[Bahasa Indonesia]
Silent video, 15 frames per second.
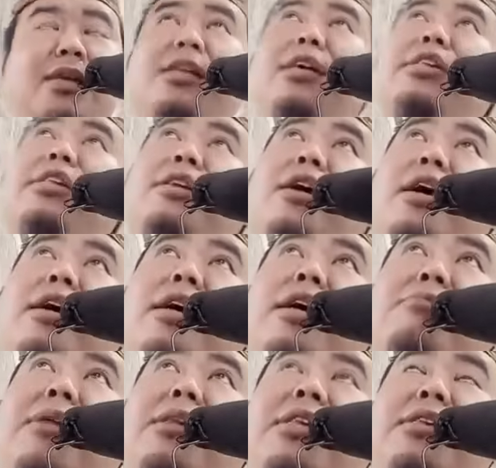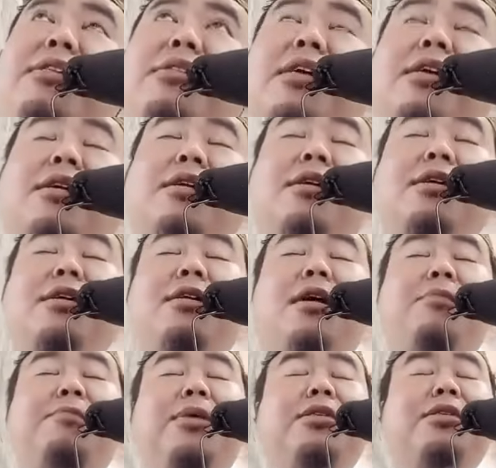dia tidak akan mati ter
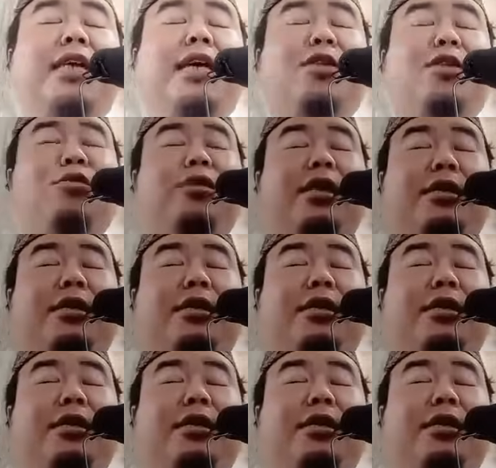apa jatuh dari